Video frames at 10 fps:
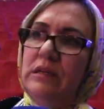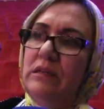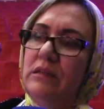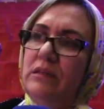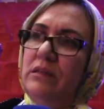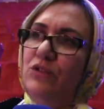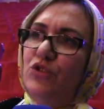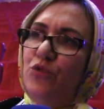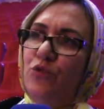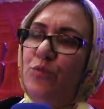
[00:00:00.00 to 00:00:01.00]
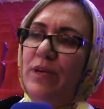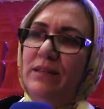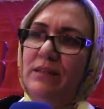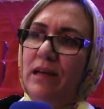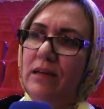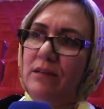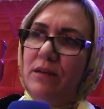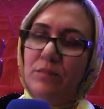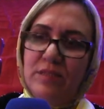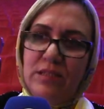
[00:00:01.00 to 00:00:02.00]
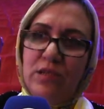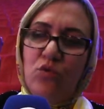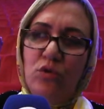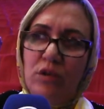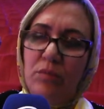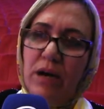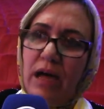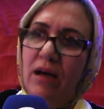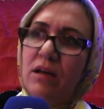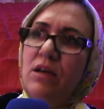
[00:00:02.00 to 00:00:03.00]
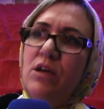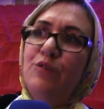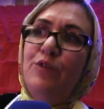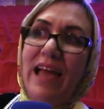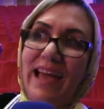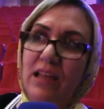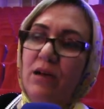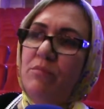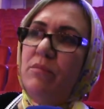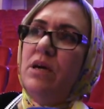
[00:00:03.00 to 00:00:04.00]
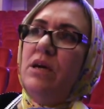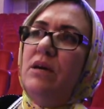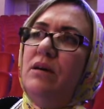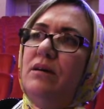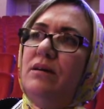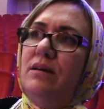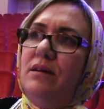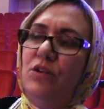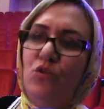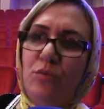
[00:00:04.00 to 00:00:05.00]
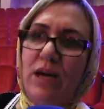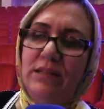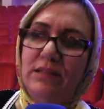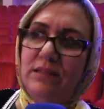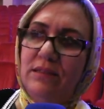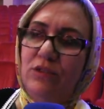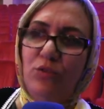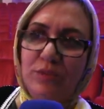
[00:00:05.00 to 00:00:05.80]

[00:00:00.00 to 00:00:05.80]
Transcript: كنشوفوا بان هذا رمز لكل مراه في العالم يوم هاد اليوم